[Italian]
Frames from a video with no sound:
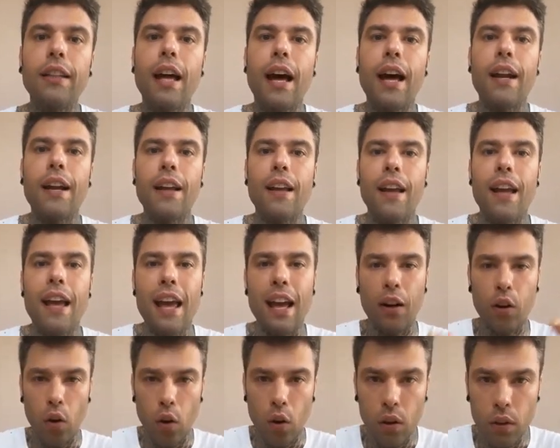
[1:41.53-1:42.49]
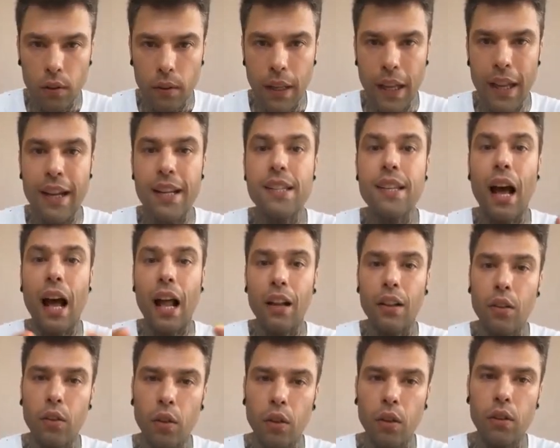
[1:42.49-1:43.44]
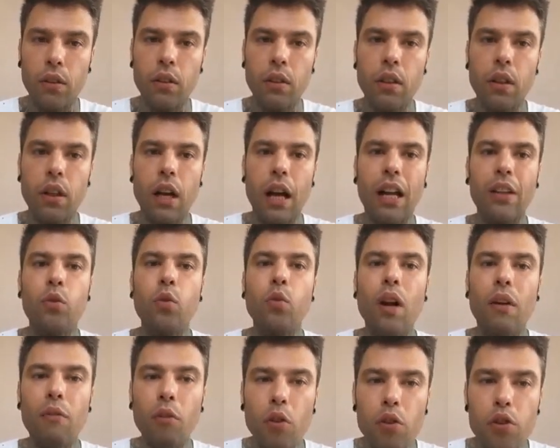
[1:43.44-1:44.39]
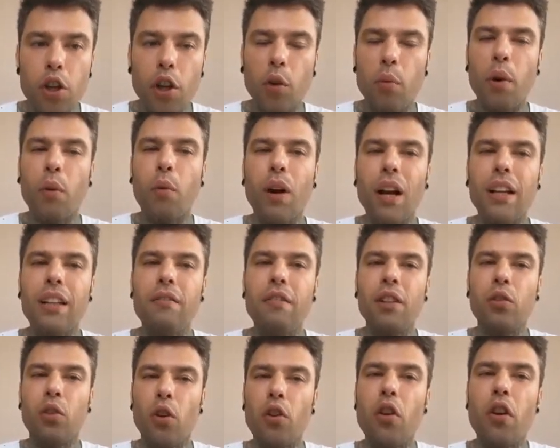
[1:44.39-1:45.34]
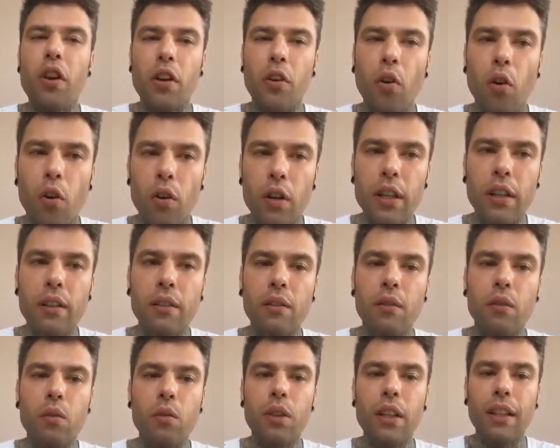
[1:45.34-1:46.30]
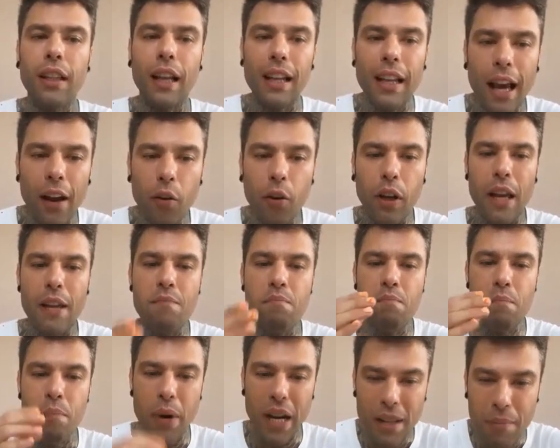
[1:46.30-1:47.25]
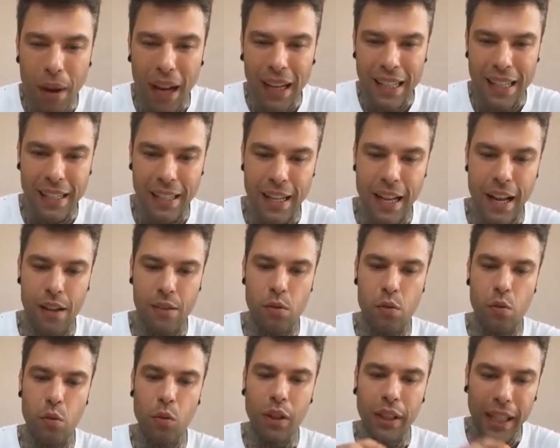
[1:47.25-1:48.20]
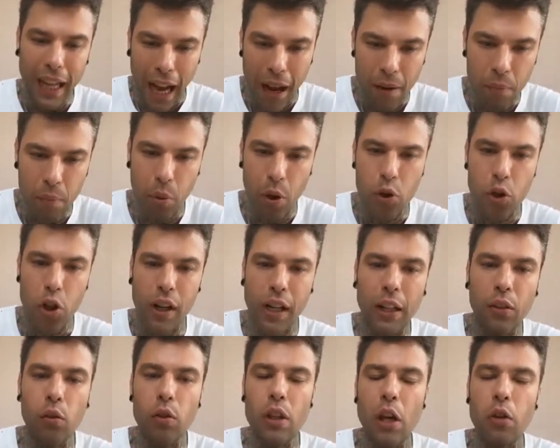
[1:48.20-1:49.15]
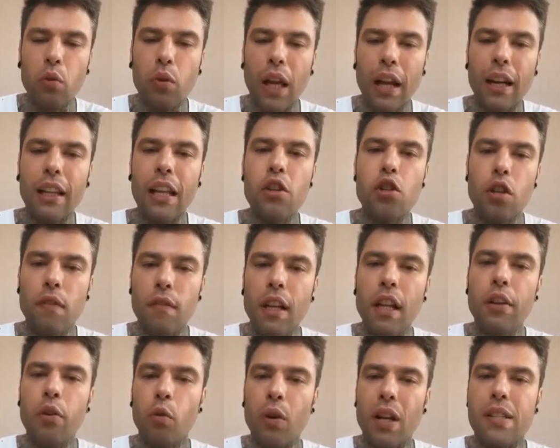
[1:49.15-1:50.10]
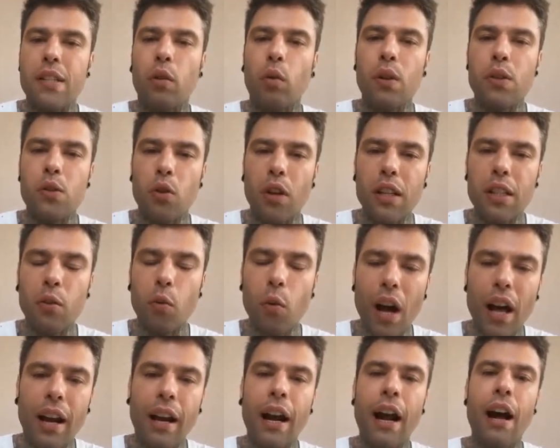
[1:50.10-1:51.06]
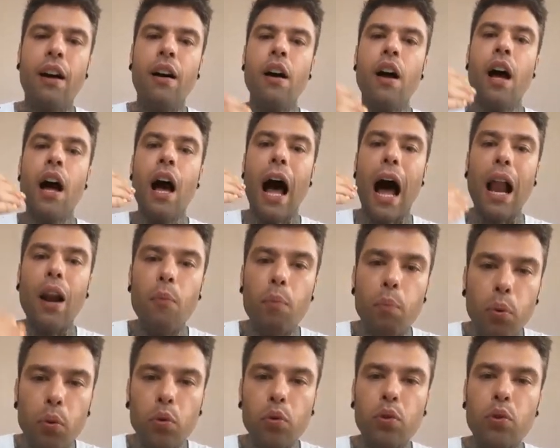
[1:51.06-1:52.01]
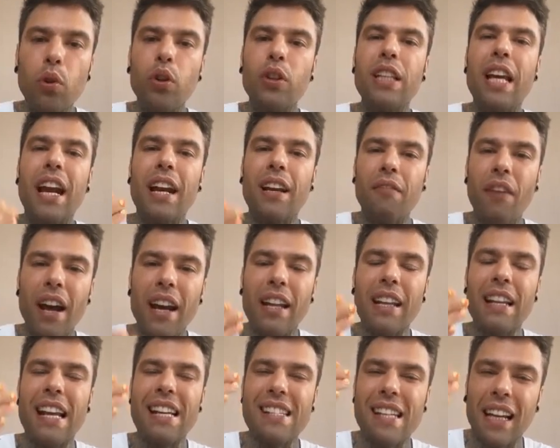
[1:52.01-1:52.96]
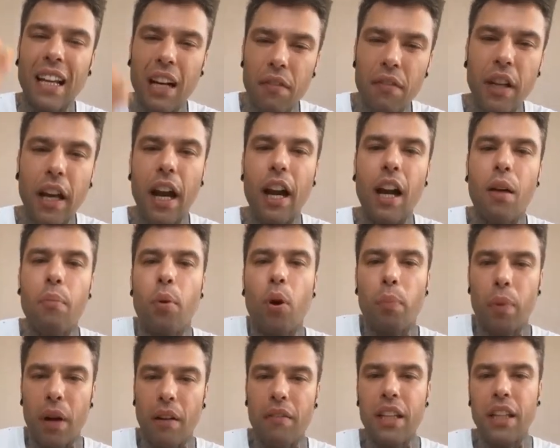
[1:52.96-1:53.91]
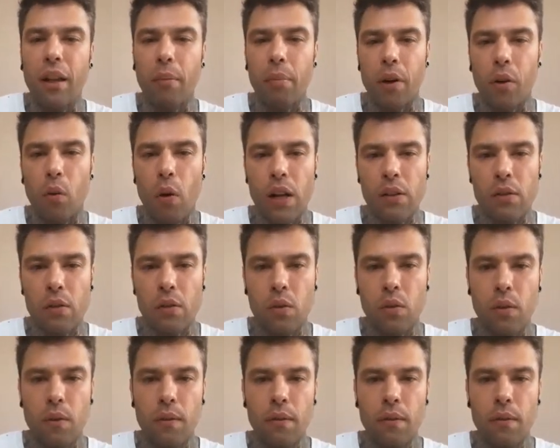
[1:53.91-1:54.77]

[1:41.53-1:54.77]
di dare eco e risalto ad una voce come quella di Vittorio Arrigoni, un italiano che in prima linea sul campo, ha cercato di aiutare dei civili in una situazione di guerra, al punto di arrivare a, sacrificare la propria vita per questo.